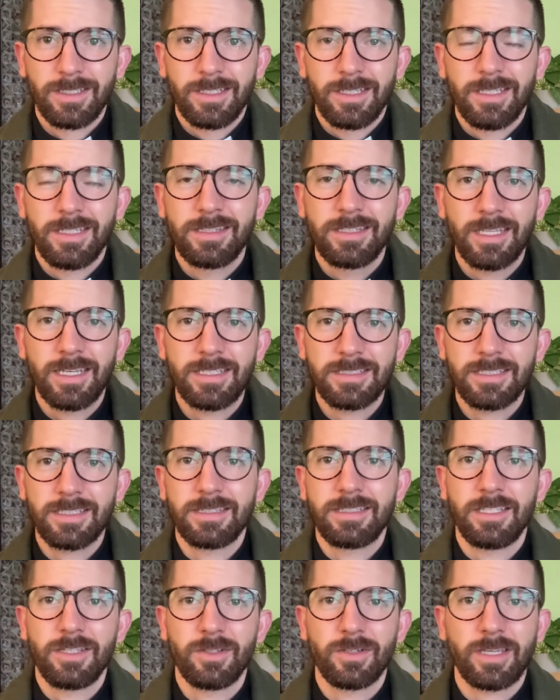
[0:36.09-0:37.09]
Y tiene
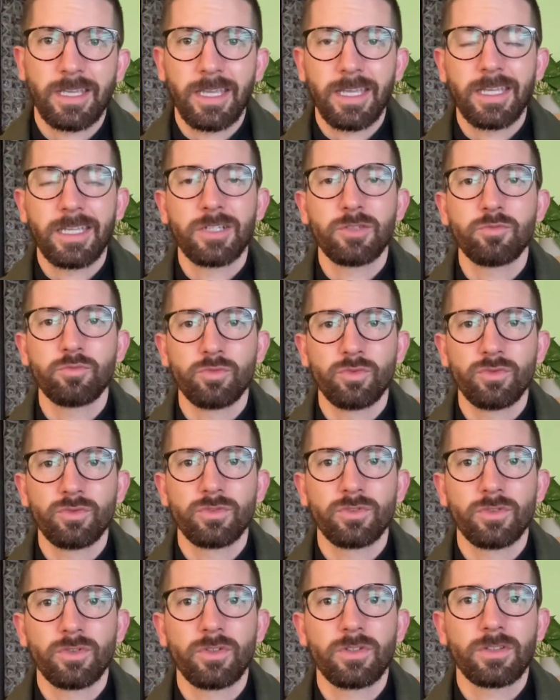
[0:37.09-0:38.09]
sentido que en un
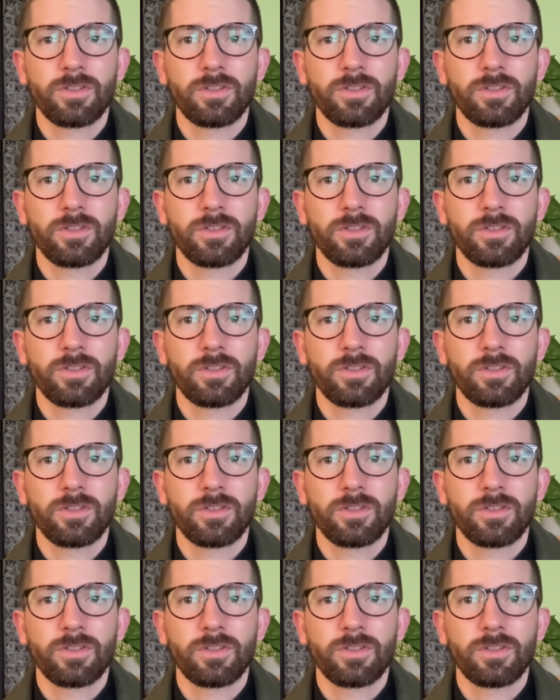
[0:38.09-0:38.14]
mundo